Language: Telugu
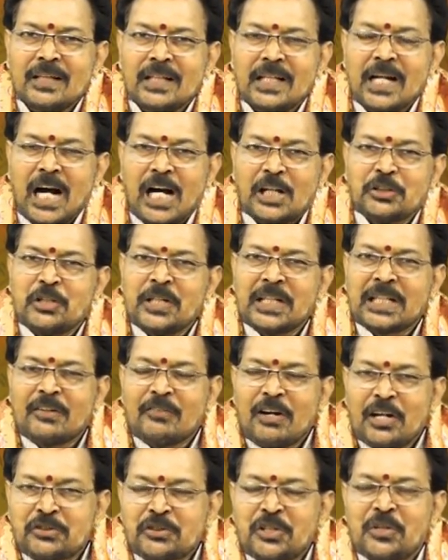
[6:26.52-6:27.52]
ఈ ఆధునిక
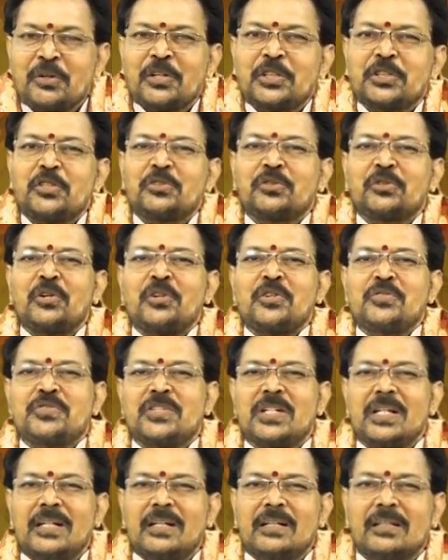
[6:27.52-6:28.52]
వాస్తును ఒకటి తీసుకొని
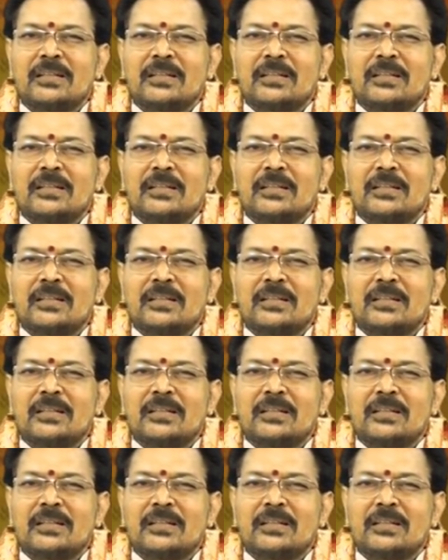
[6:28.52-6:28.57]
వచ్చి